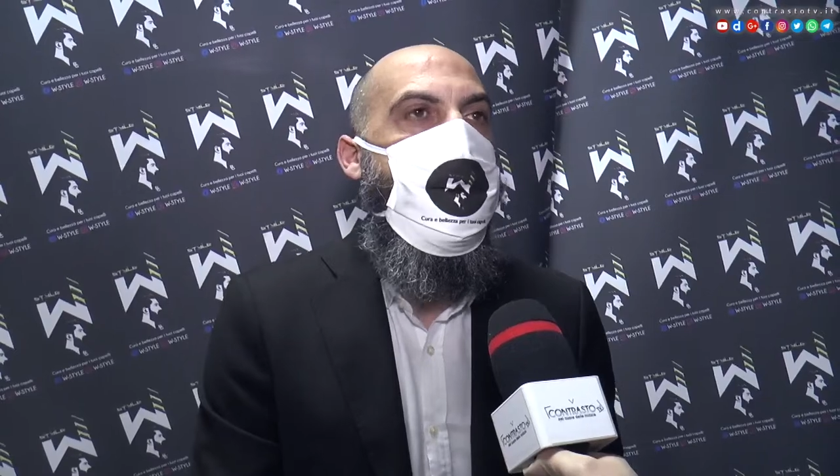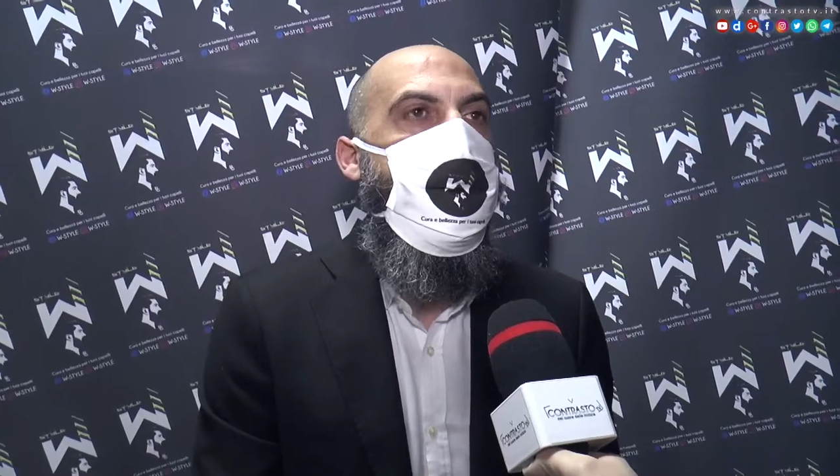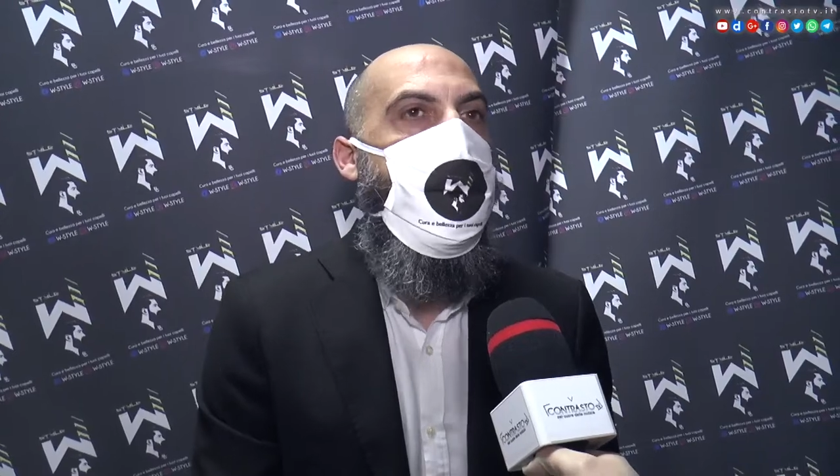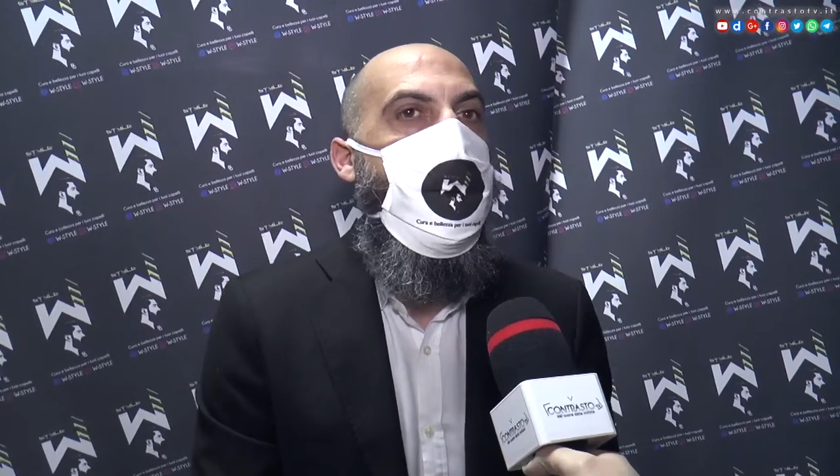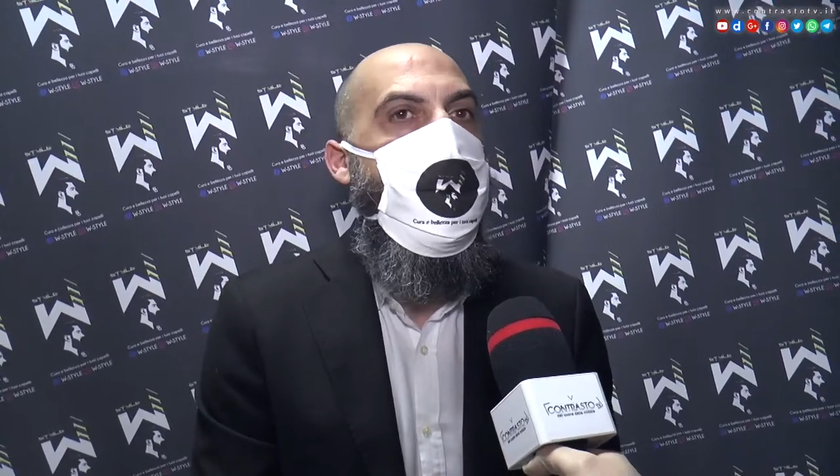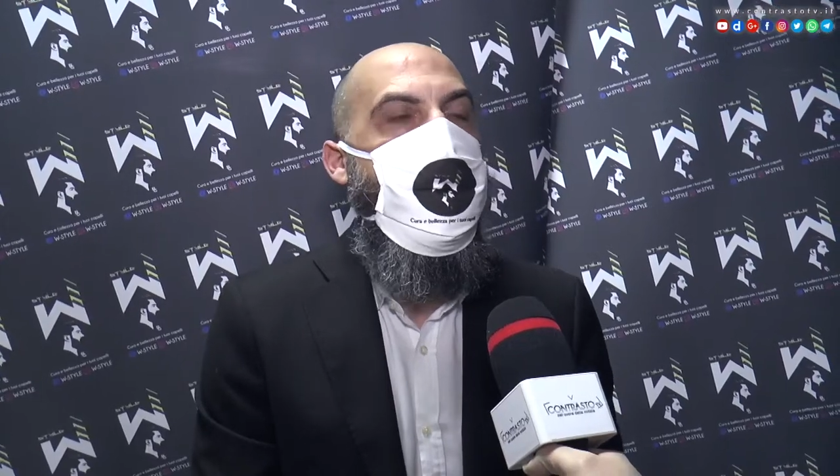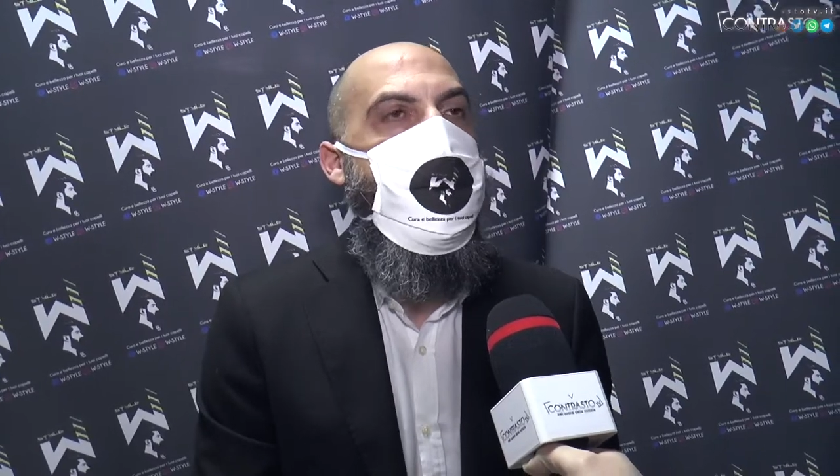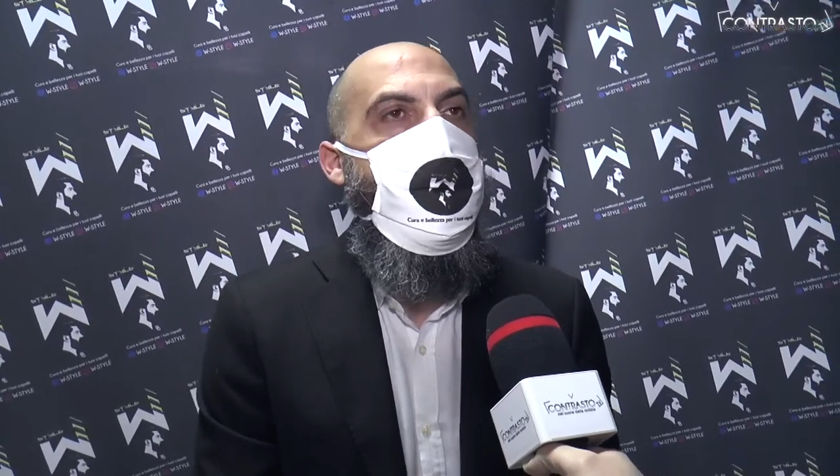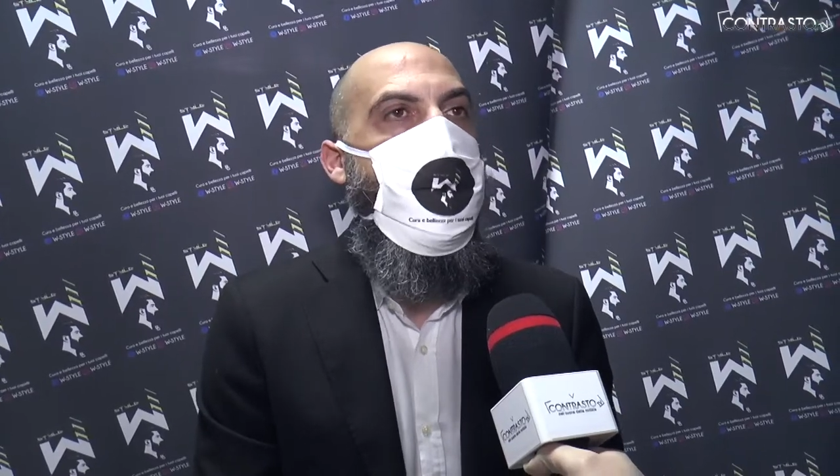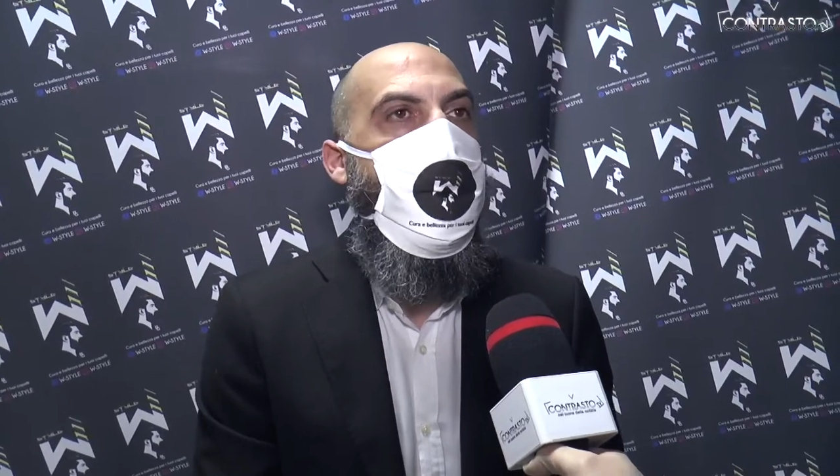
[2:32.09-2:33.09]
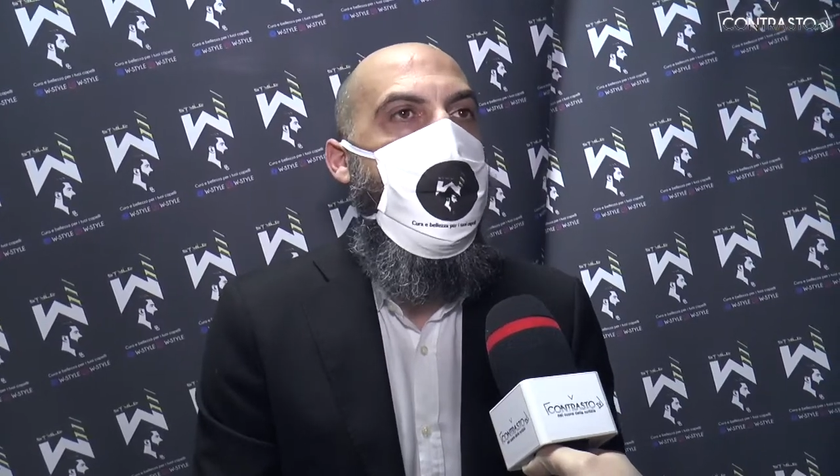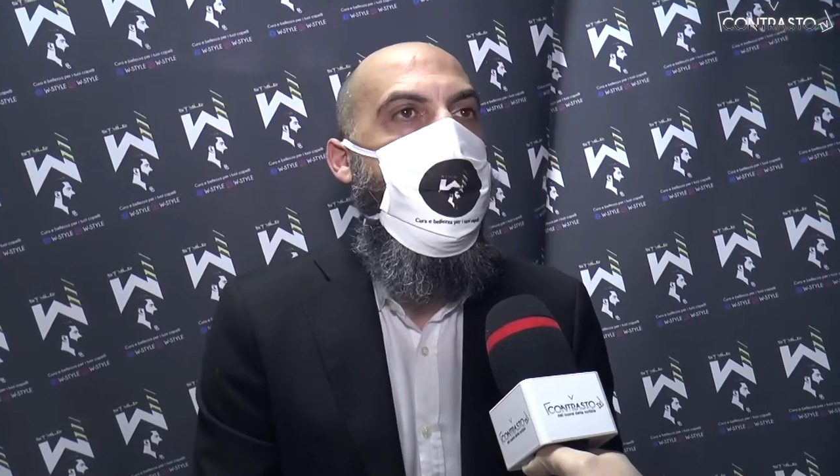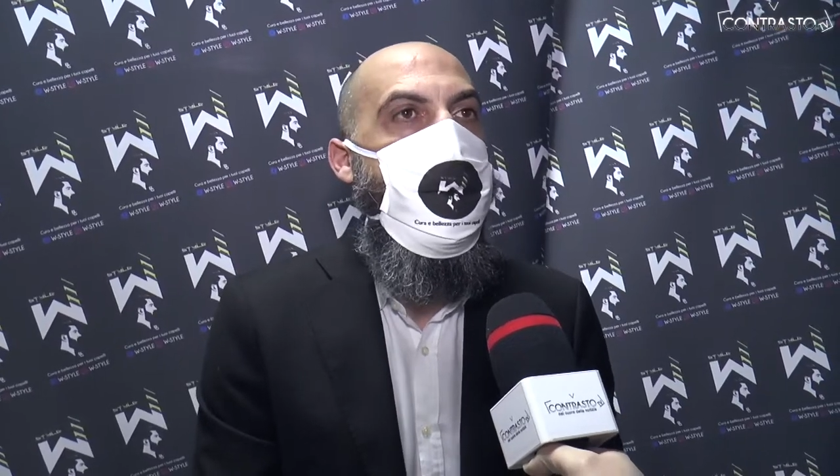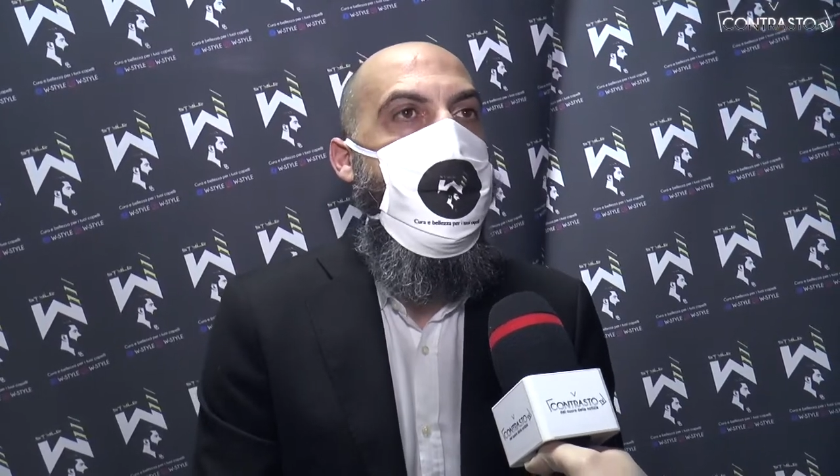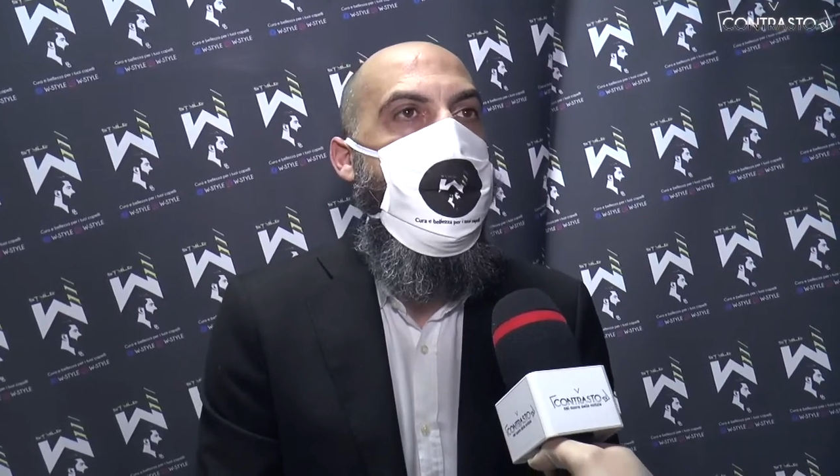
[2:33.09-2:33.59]
ci dà lo
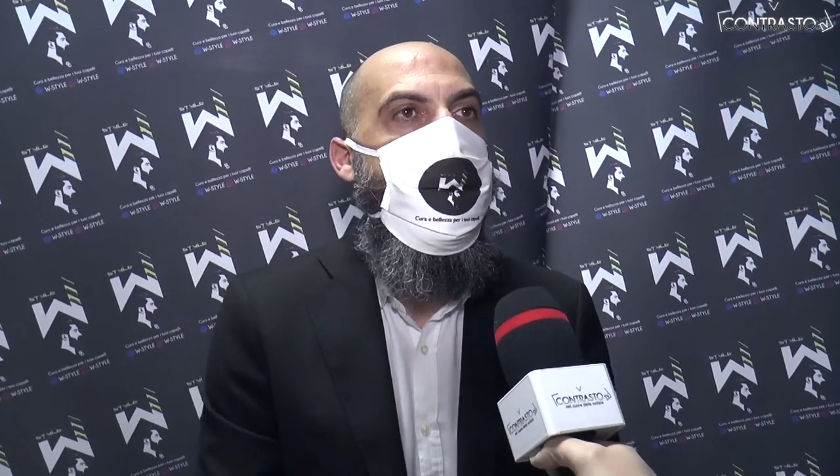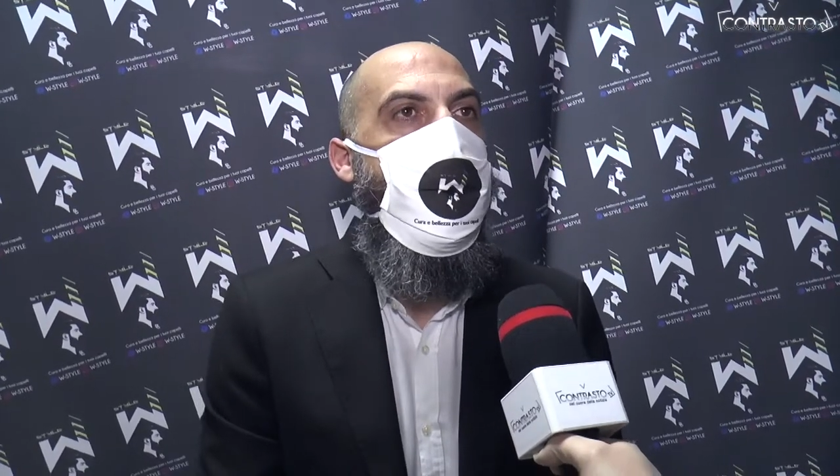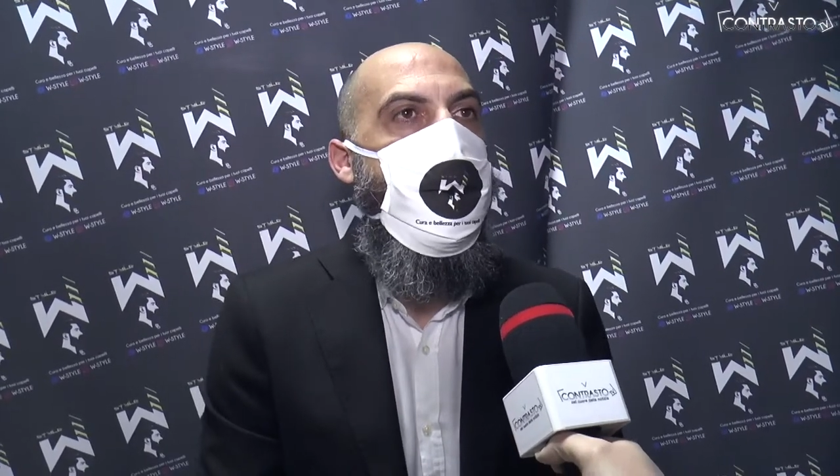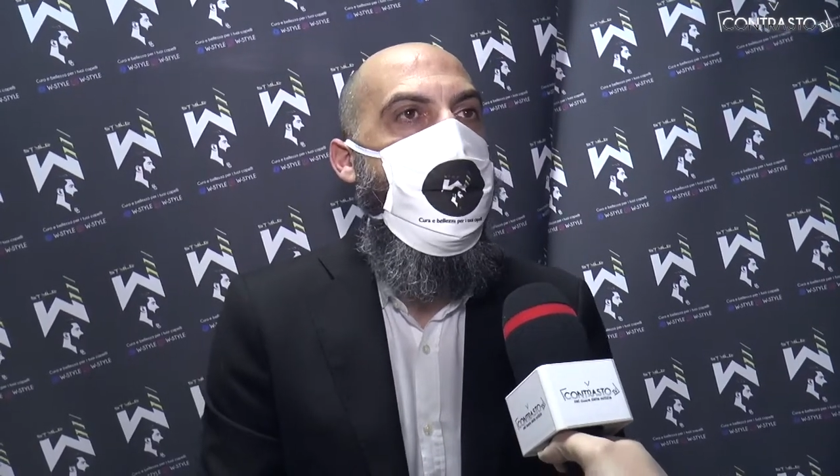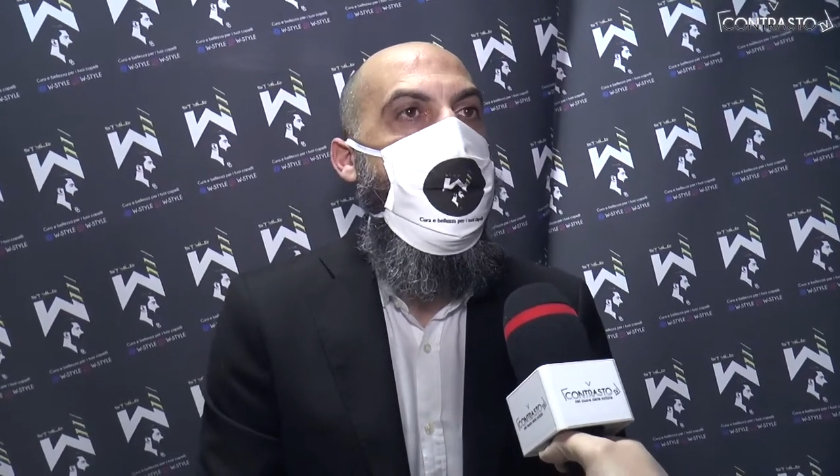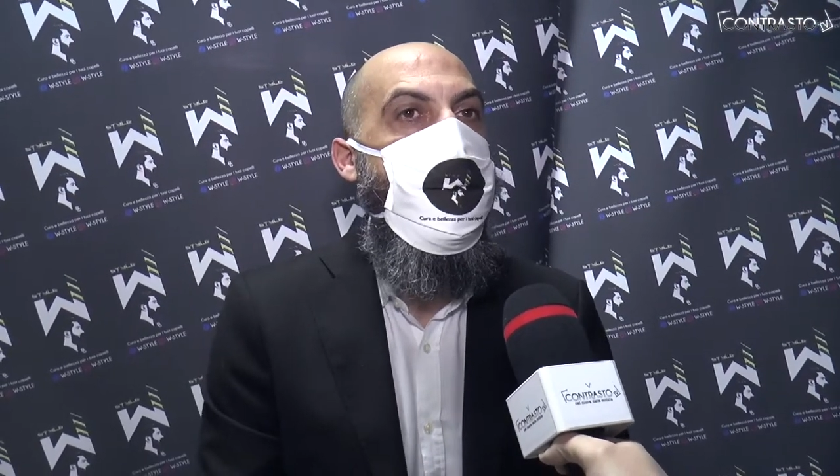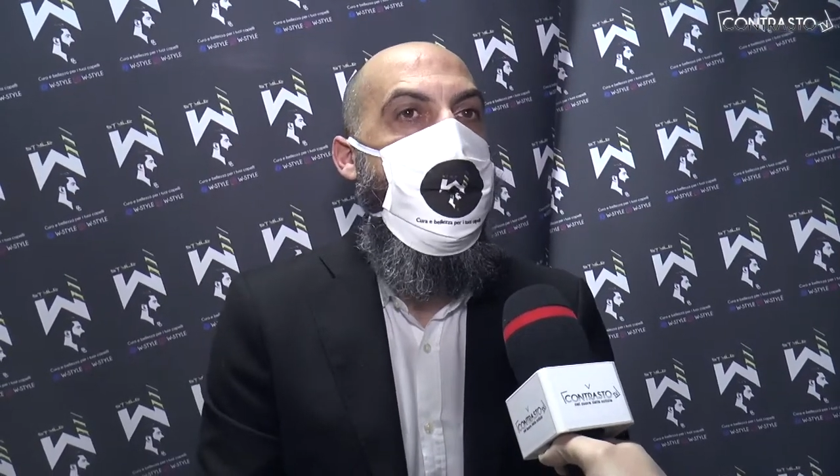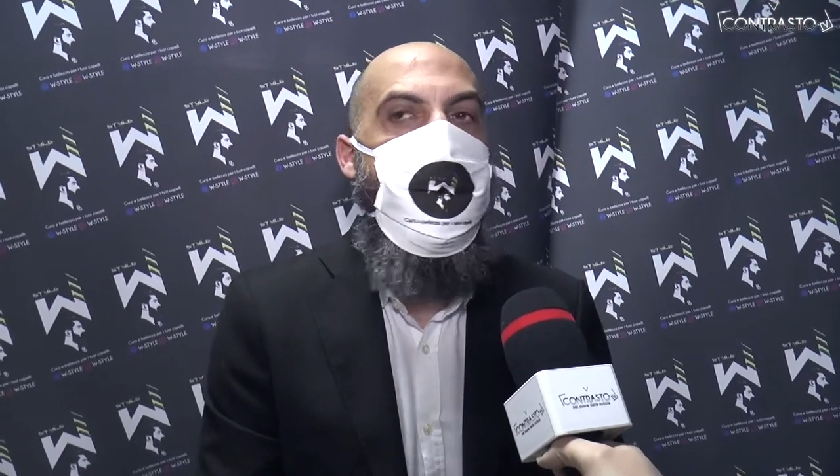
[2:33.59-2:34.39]
stimolo principale poi per